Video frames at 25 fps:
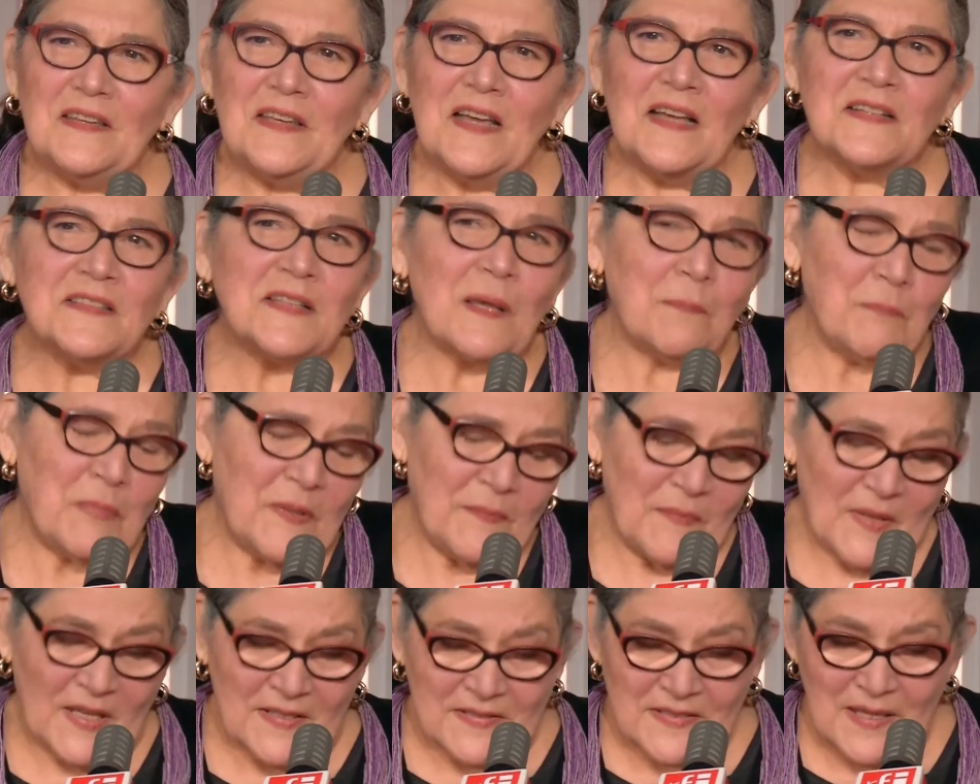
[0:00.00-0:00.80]
esas,
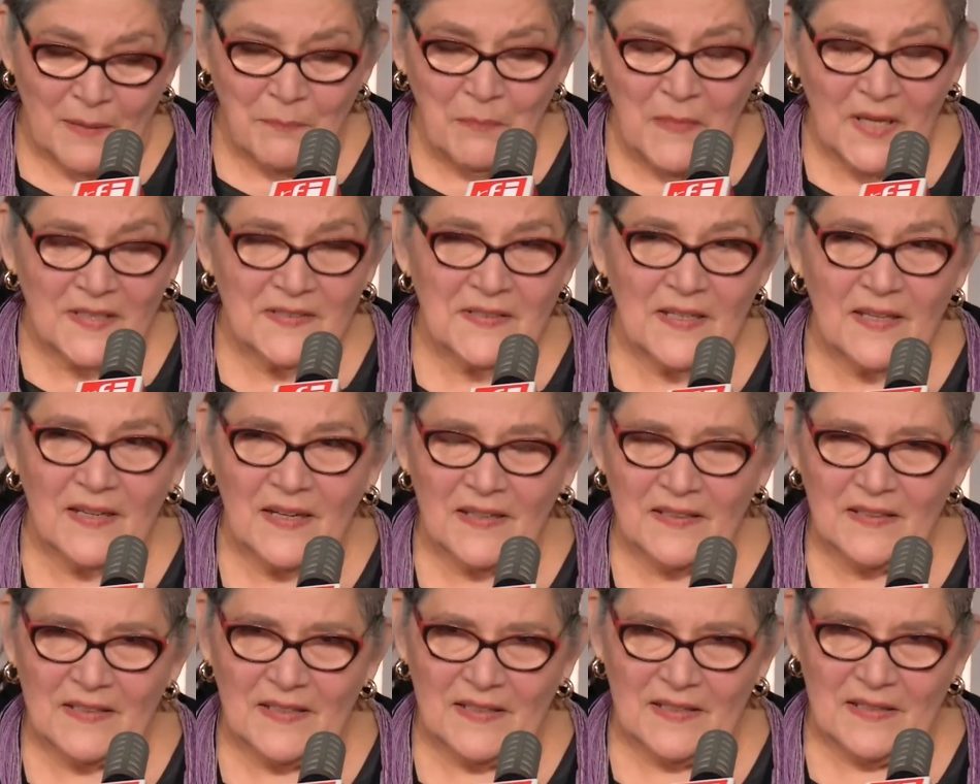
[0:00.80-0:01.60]
esas
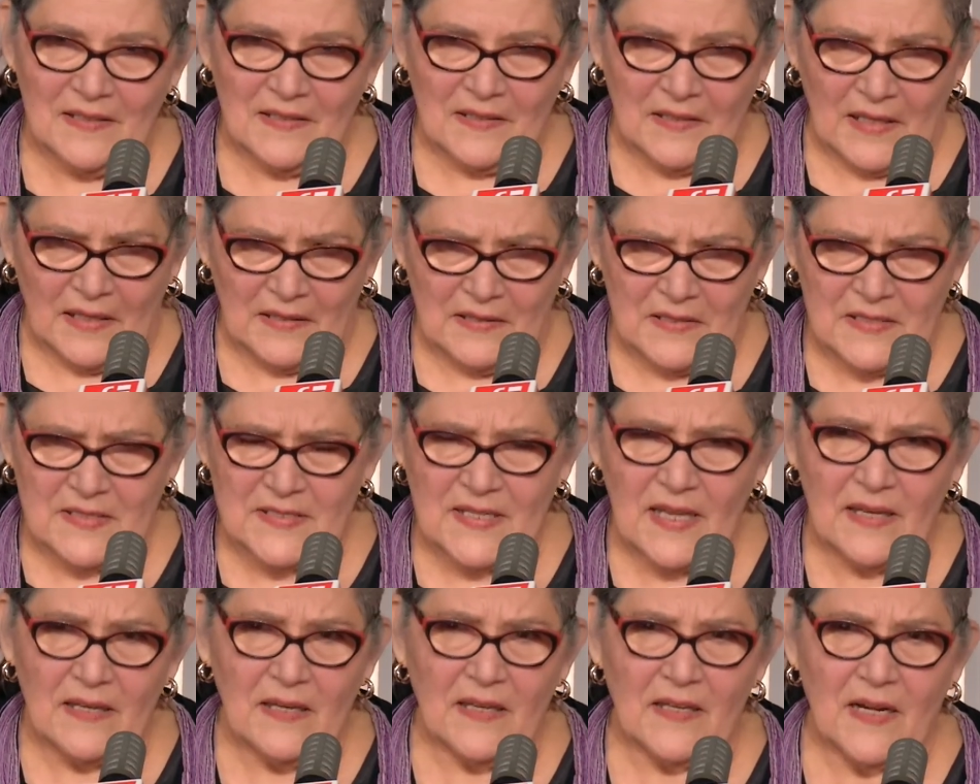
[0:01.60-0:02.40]
máscaras que, que
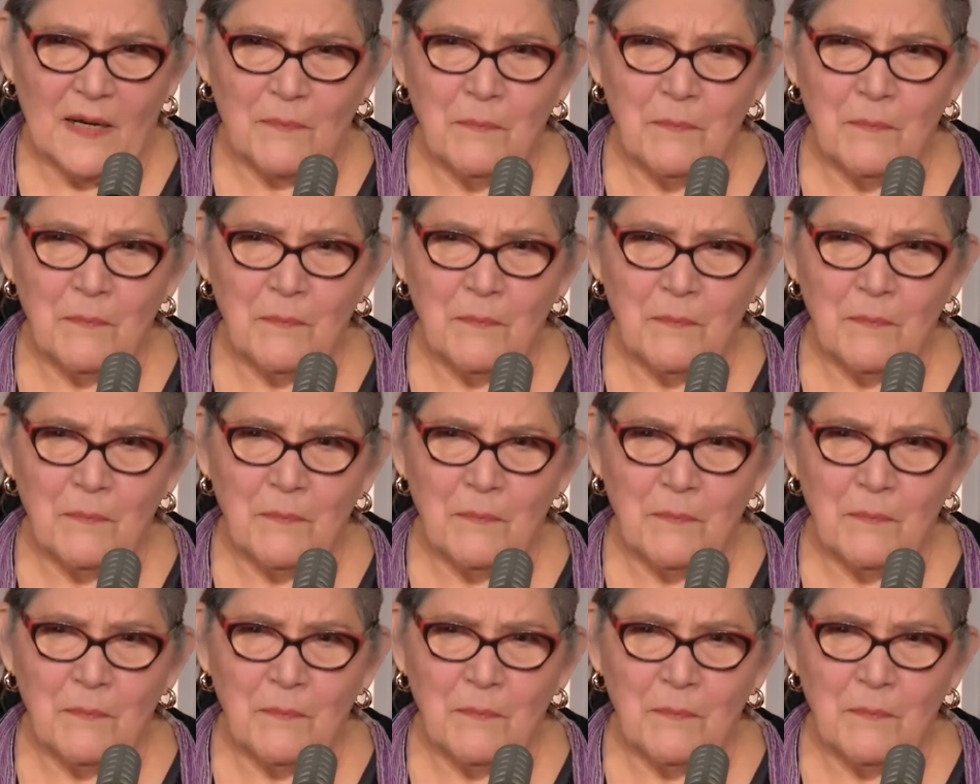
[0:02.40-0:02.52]
hice eran